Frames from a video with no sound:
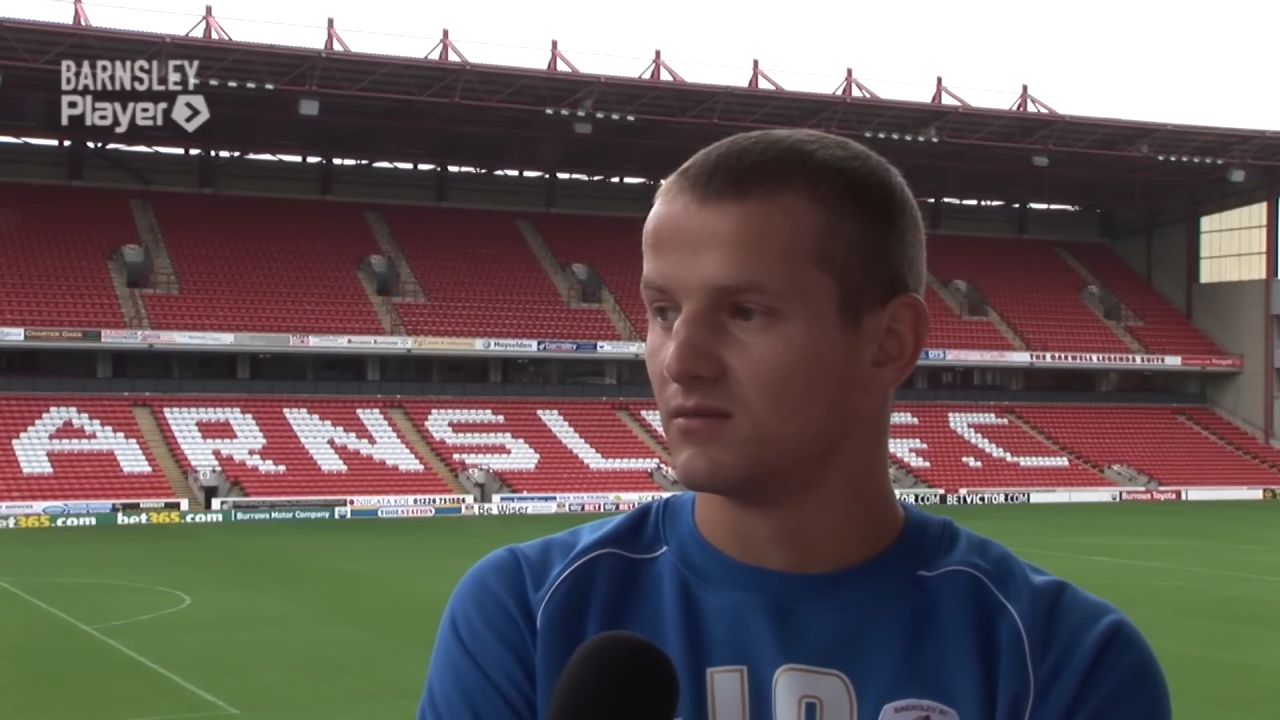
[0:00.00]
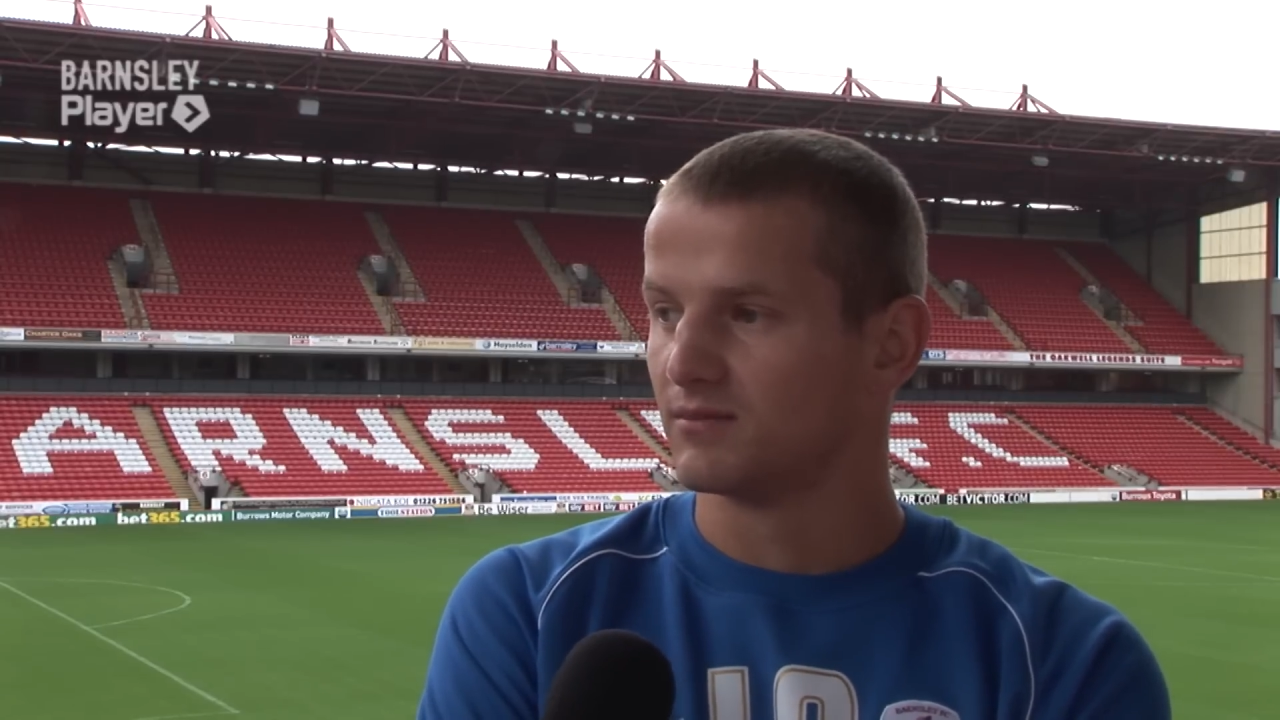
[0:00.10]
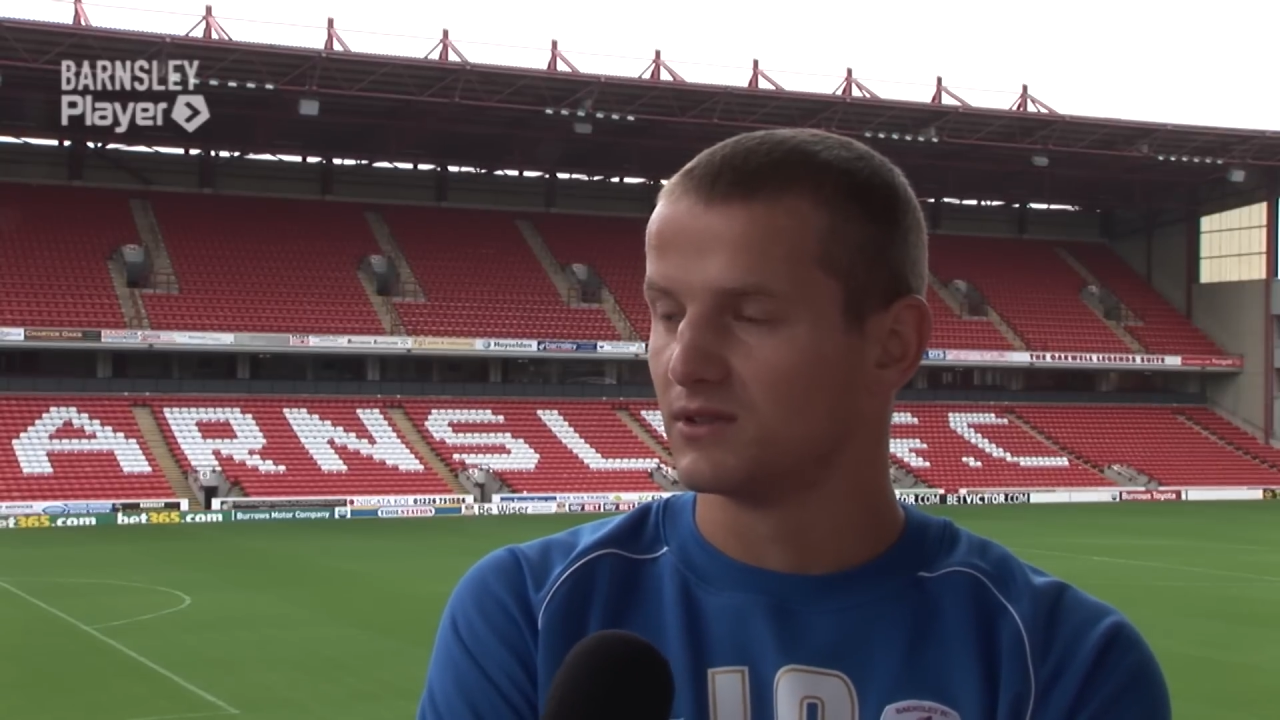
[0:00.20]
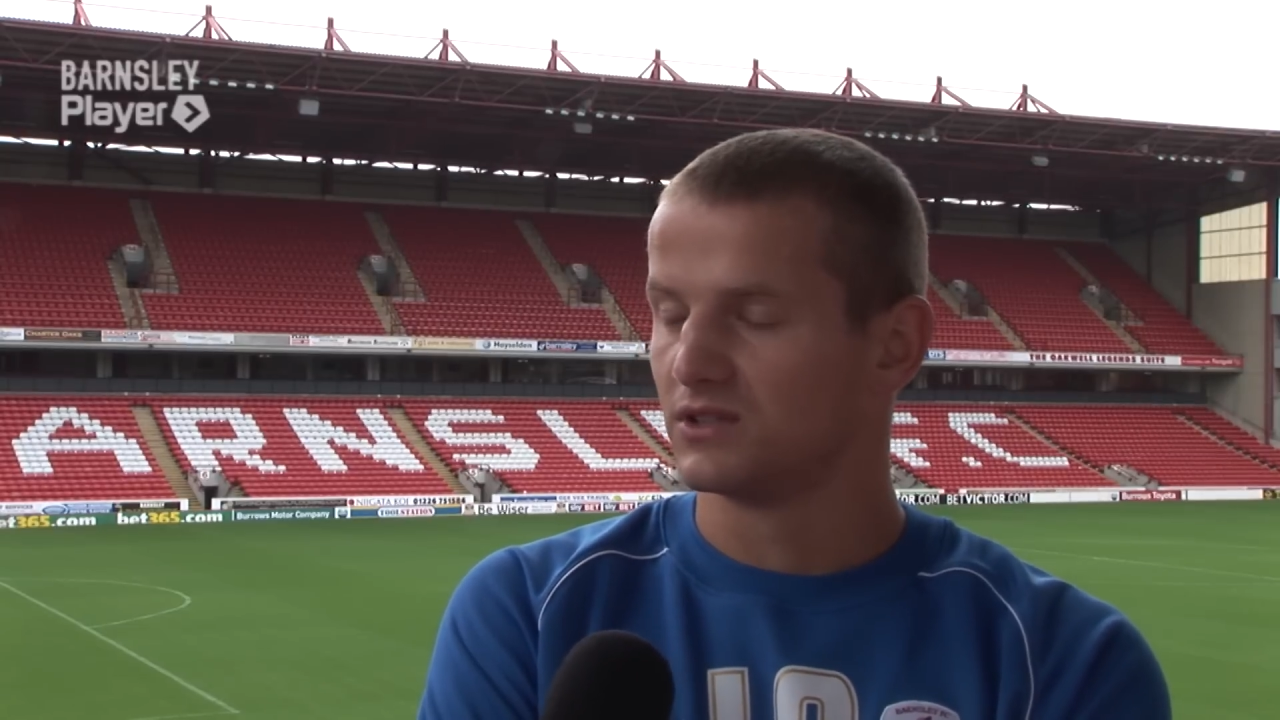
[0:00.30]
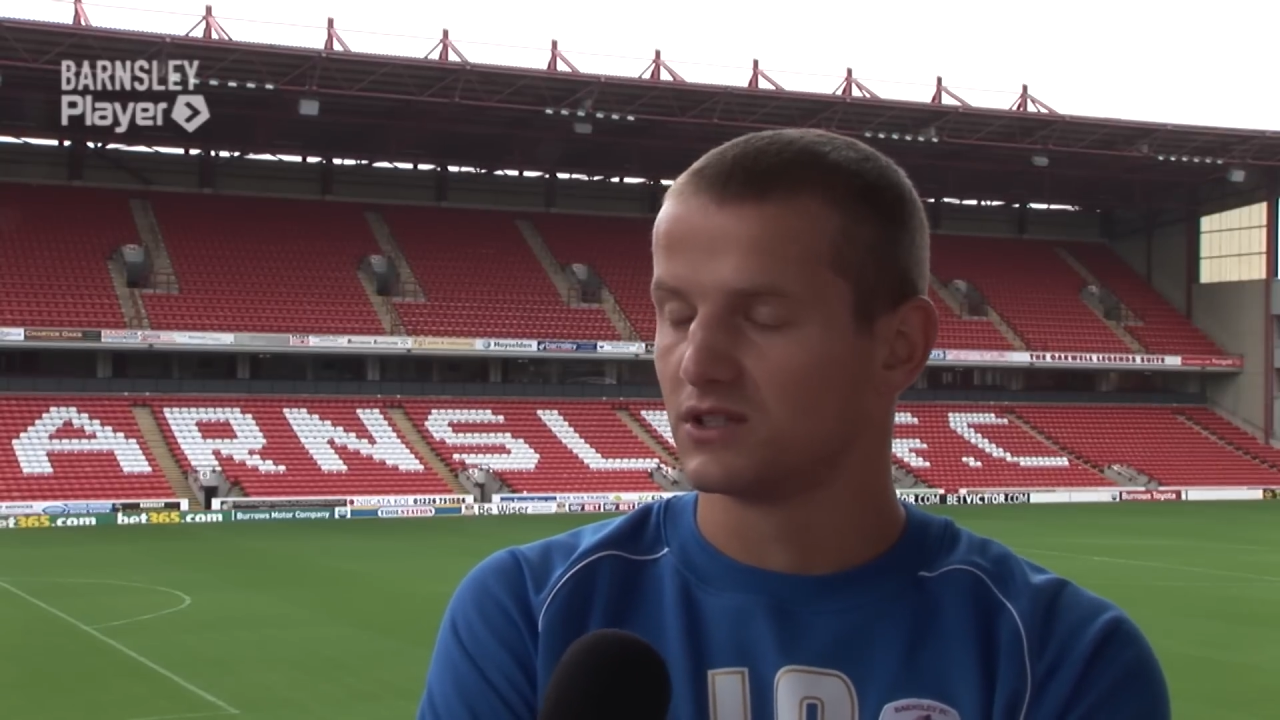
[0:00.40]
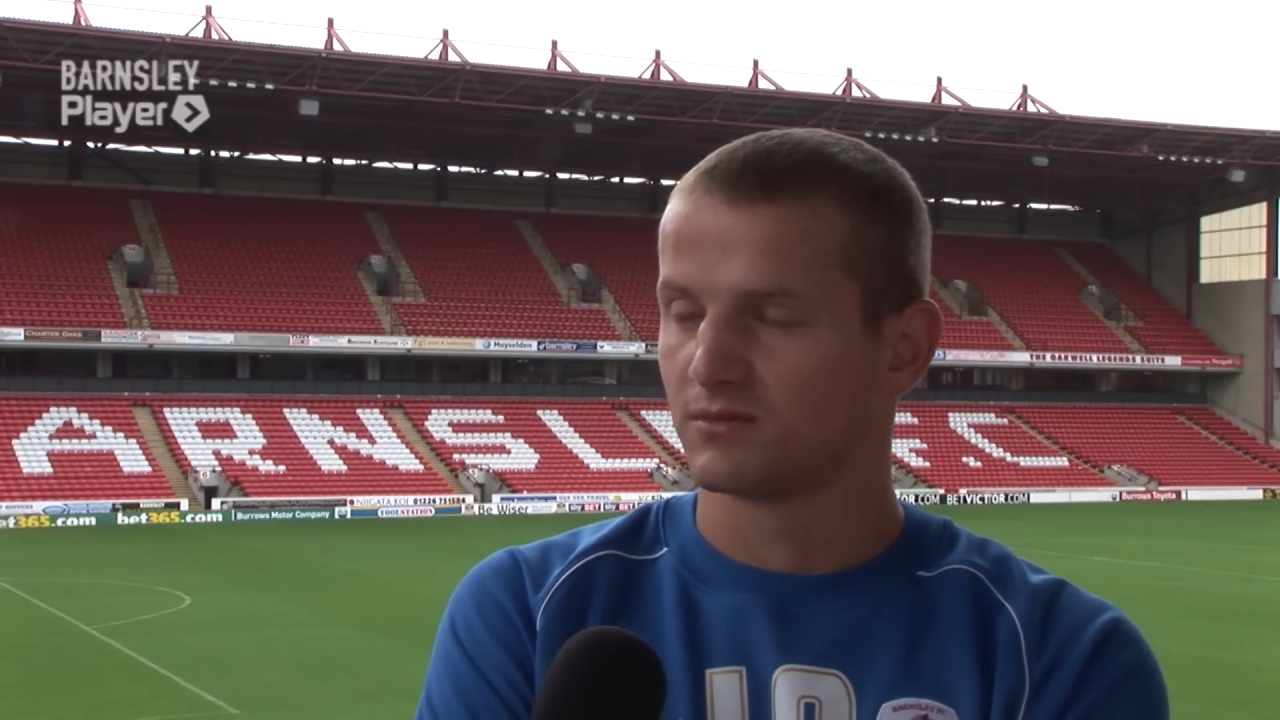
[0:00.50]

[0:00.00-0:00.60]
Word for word: mam nadzieję,